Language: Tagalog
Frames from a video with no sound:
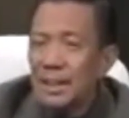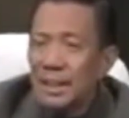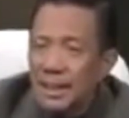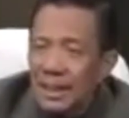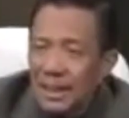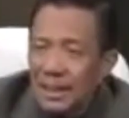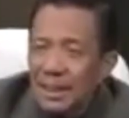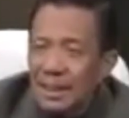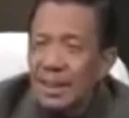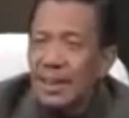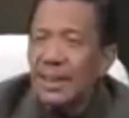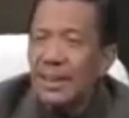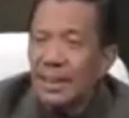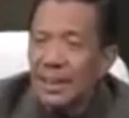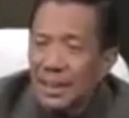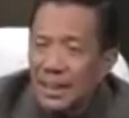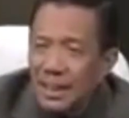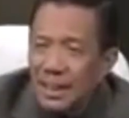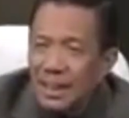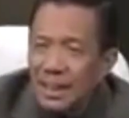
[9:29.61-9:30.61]
kiri,
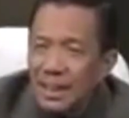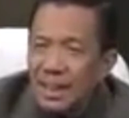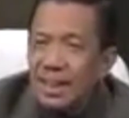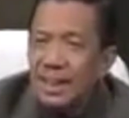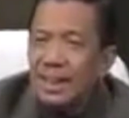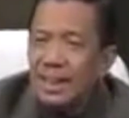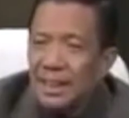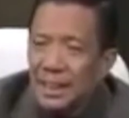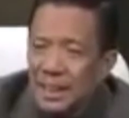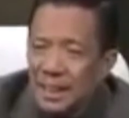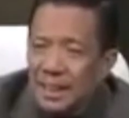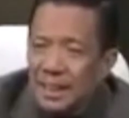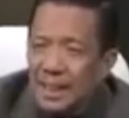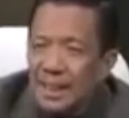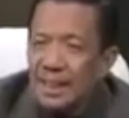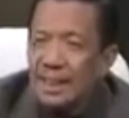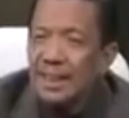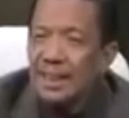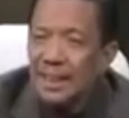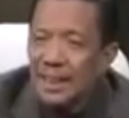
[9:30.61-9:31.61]
kiri,
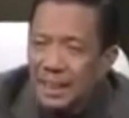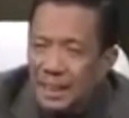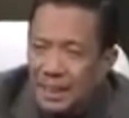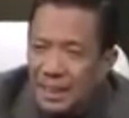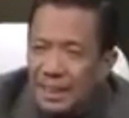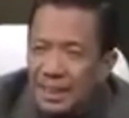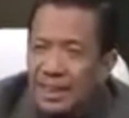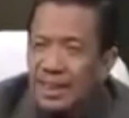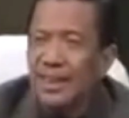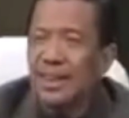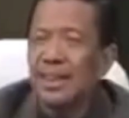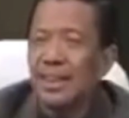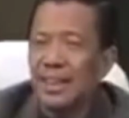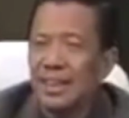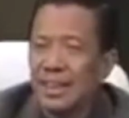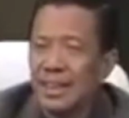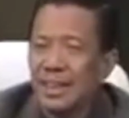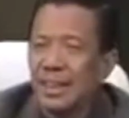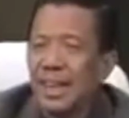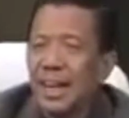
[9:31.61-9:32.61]
kiri,
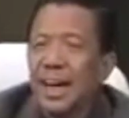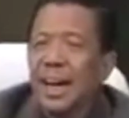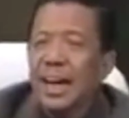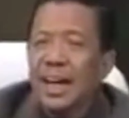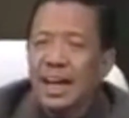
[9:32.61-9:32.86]
kiri.